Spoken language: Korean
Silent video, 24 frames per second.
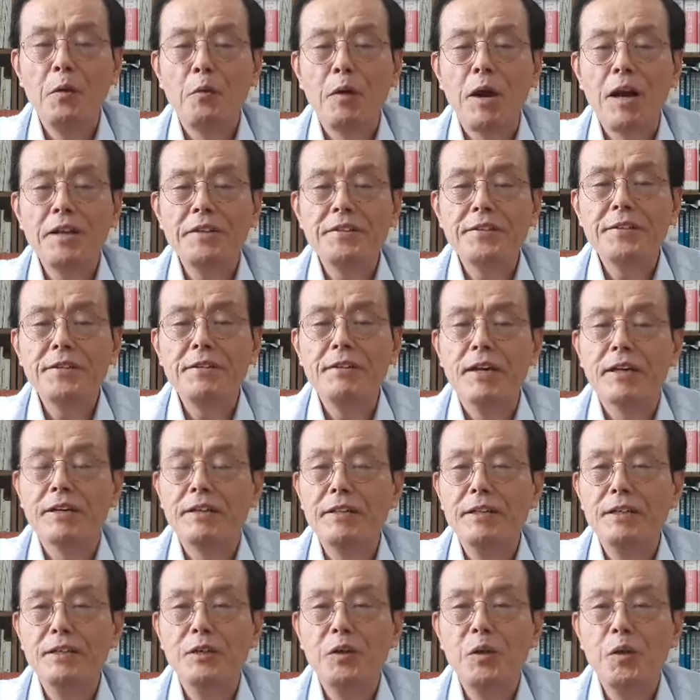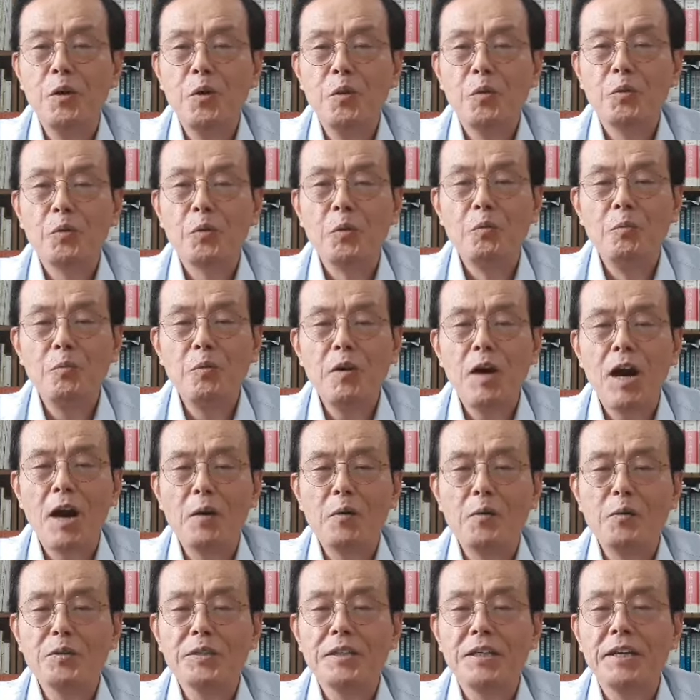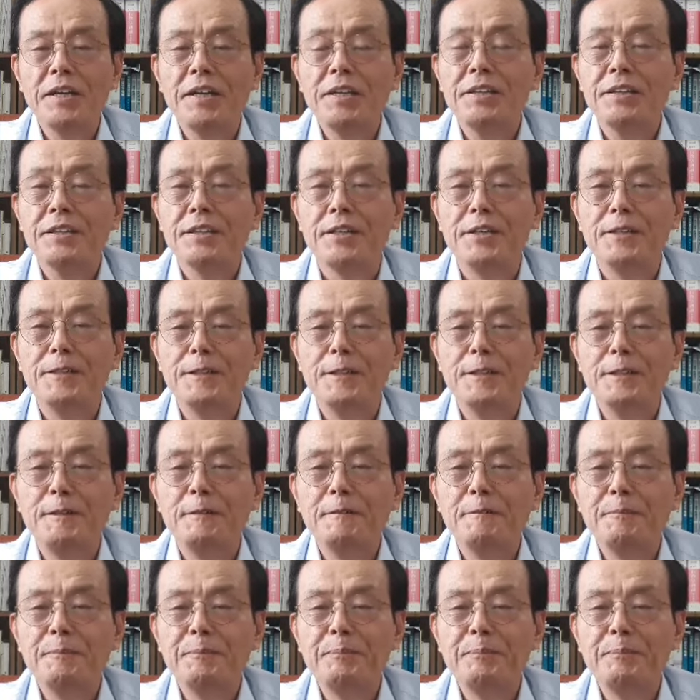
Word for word: 활성화를 도모하고자 했던